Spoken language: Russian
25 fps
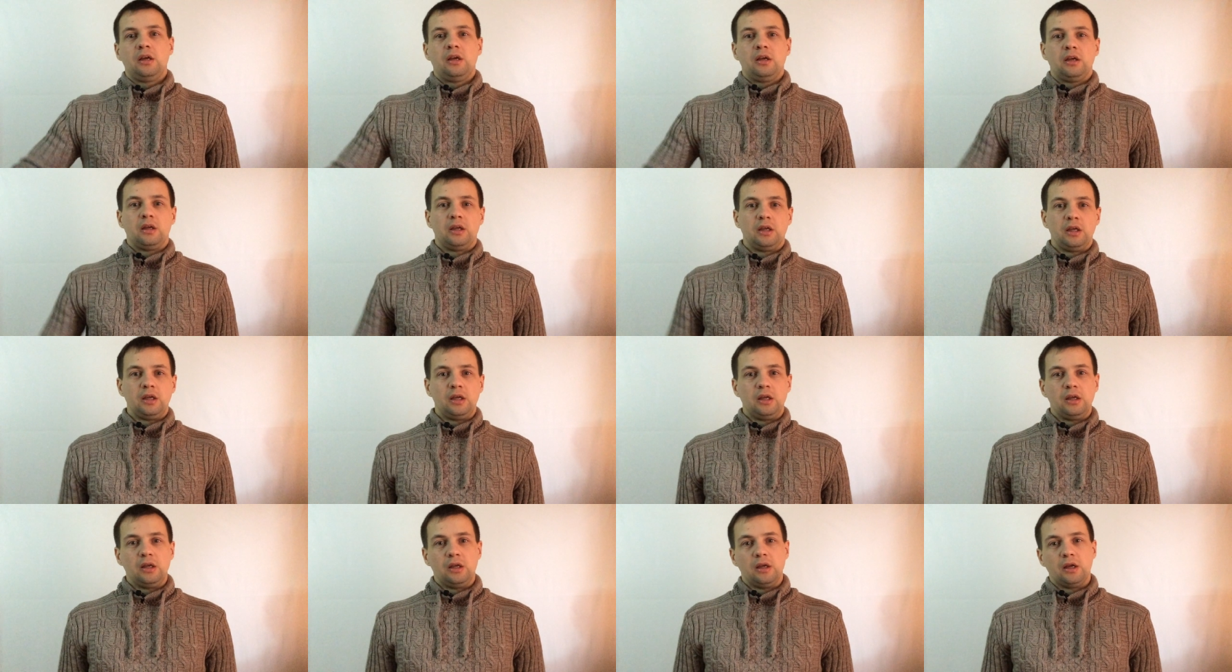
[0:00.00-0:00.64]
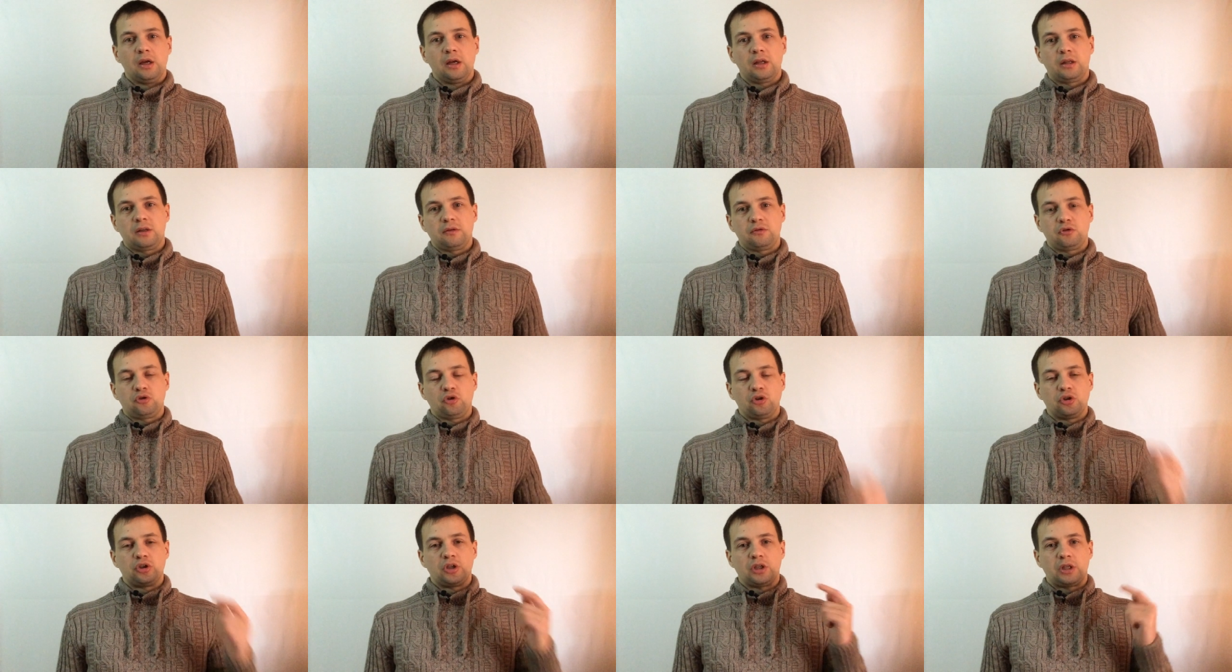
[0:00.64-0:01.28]
И это
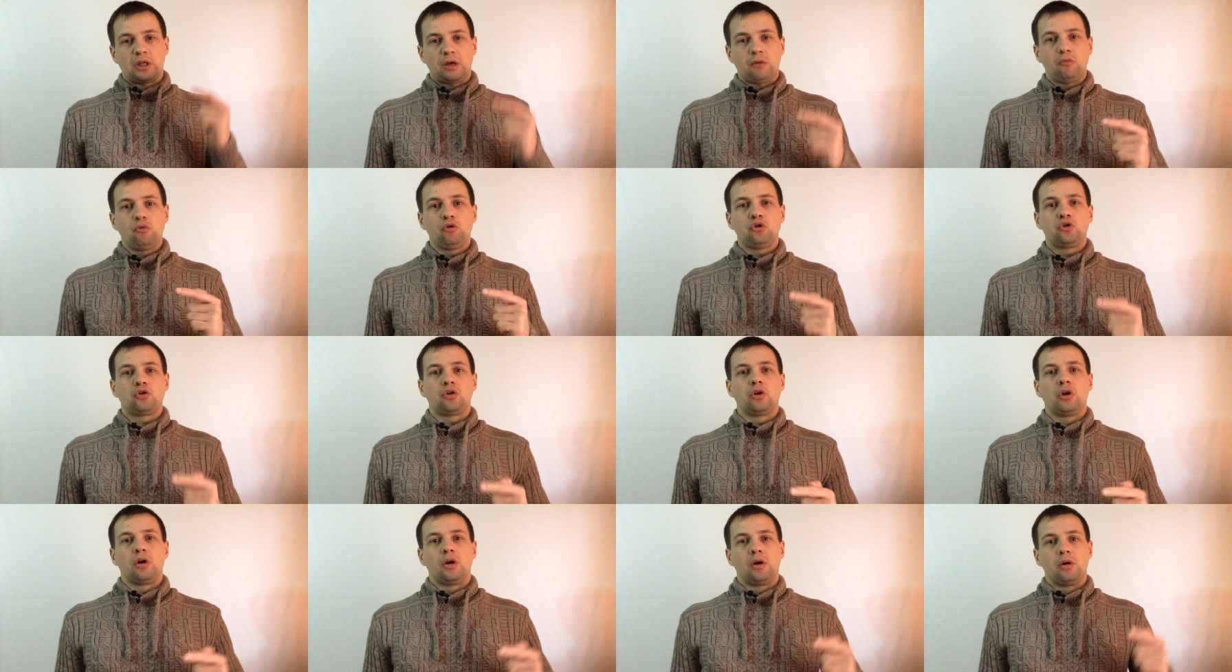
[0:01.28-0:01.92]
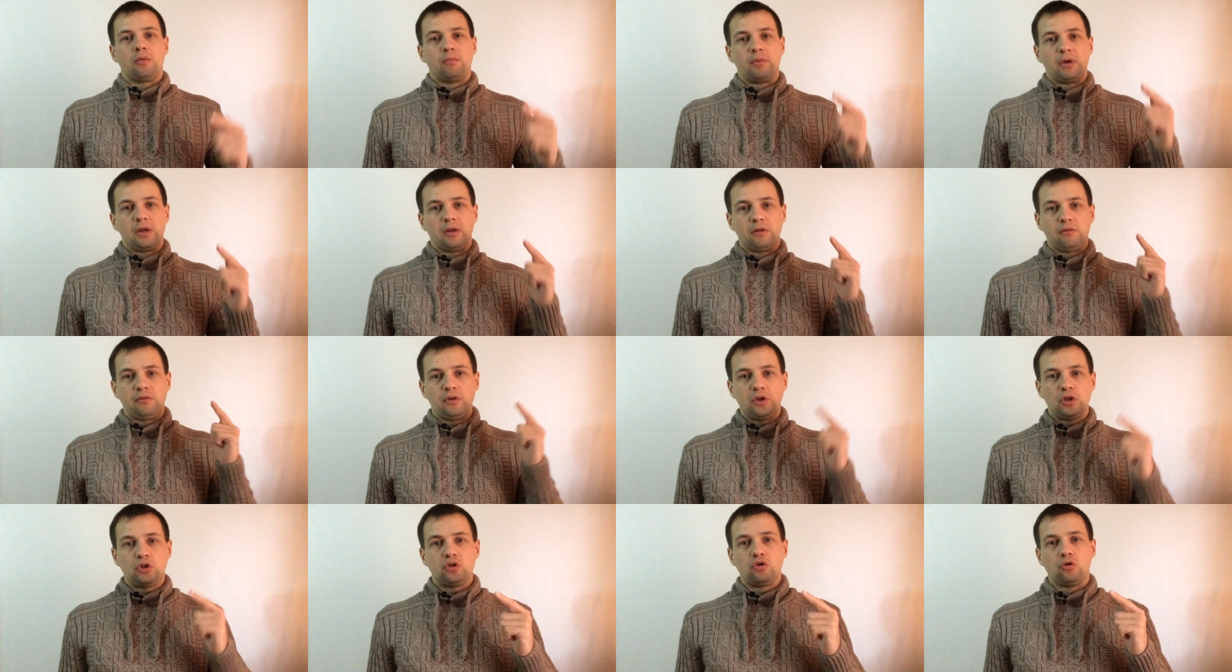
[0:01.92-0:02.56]
все из-за того, что мои
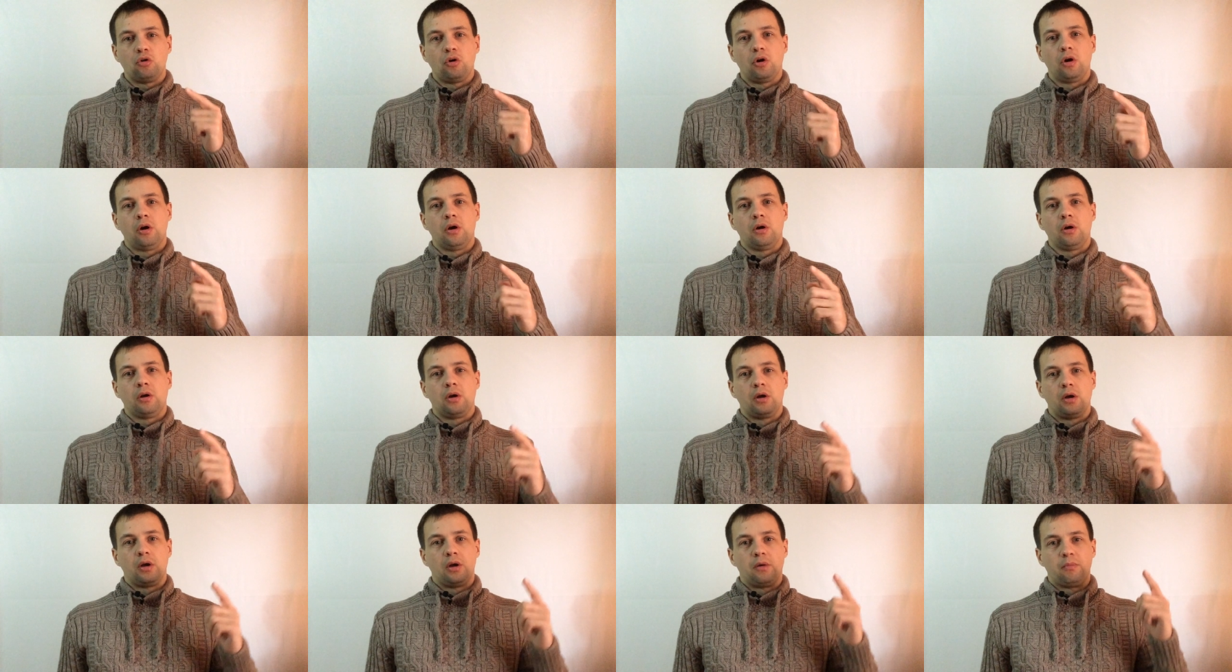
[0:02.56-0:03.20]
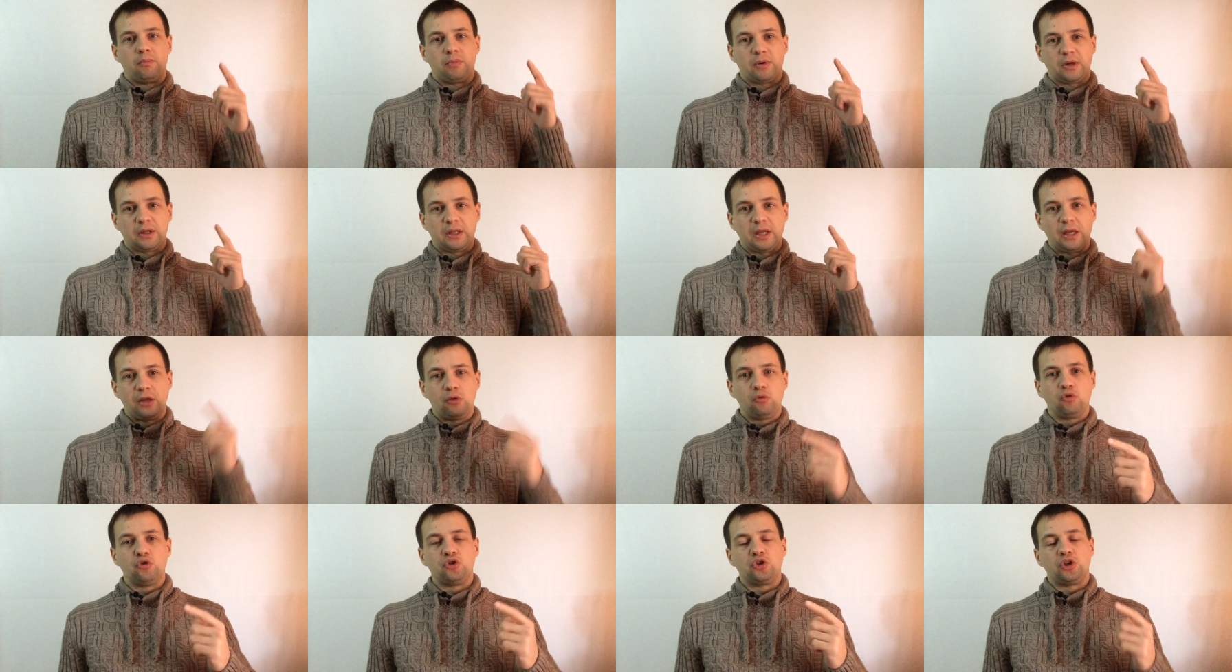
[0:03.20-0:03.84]
видео а,
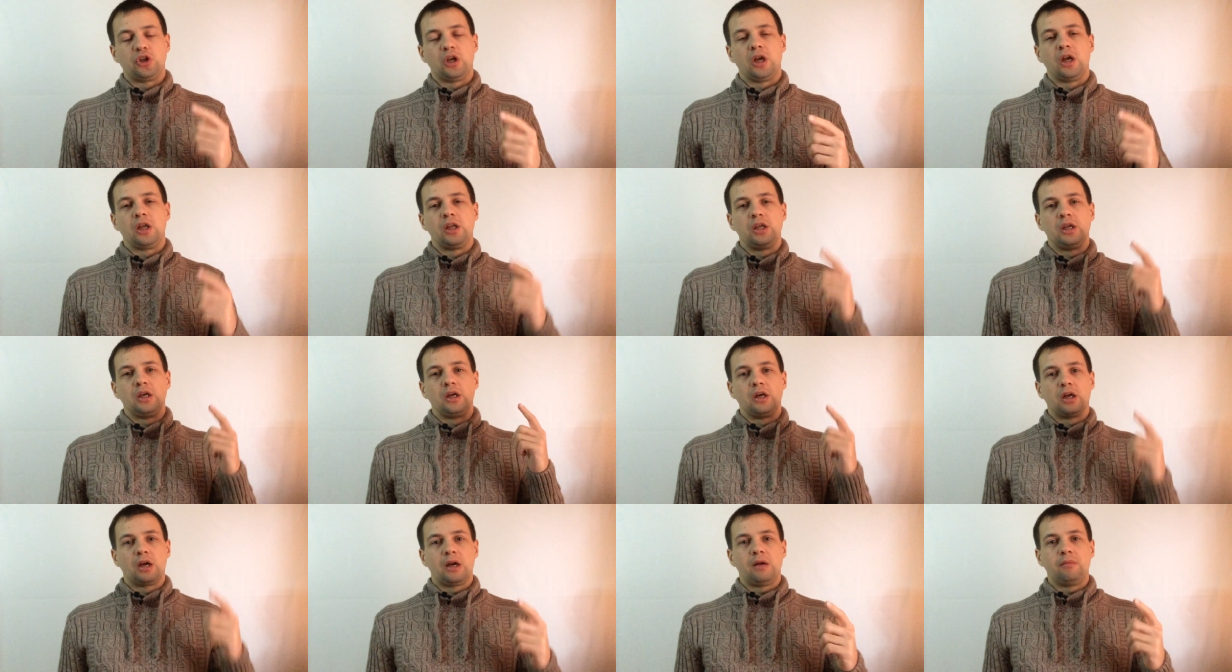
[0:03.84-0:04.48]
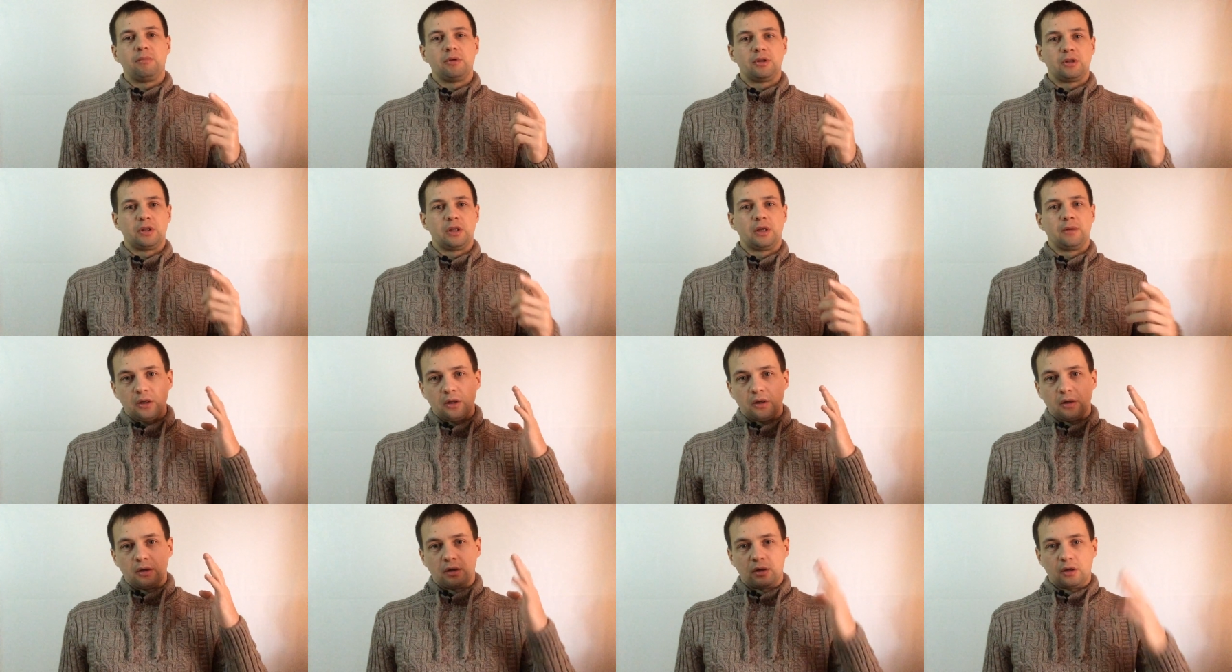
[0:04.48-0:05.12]
продающие, они
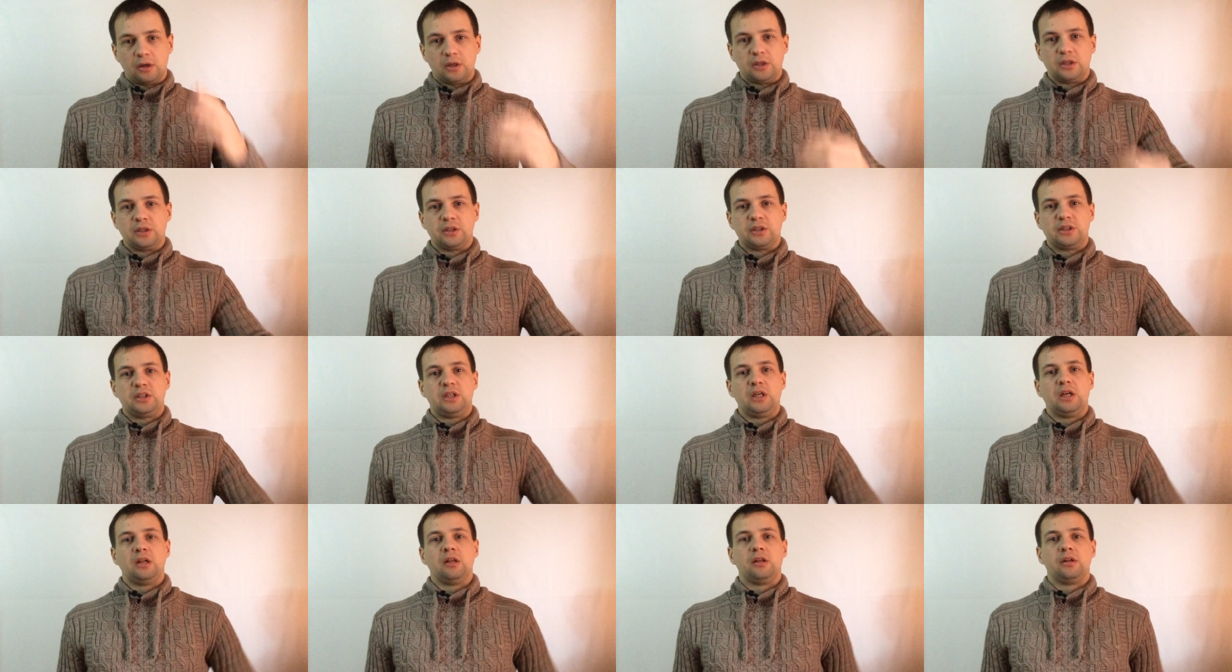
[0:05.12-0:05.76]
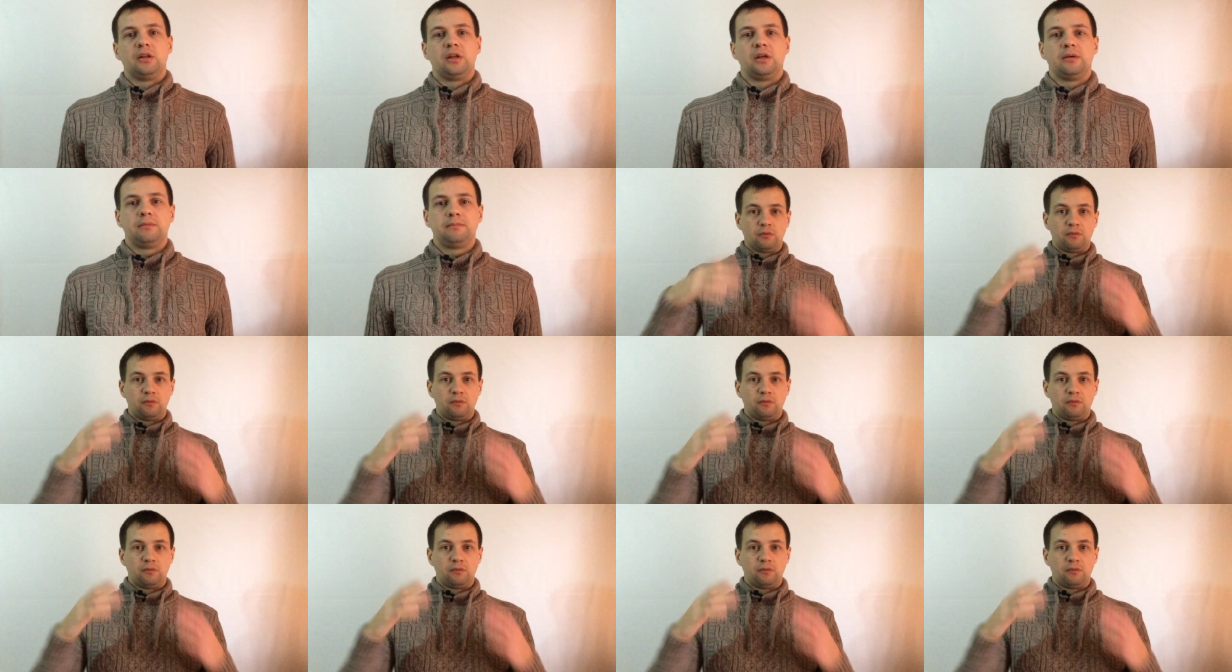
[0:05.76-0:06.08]
грамотно а, сделаны.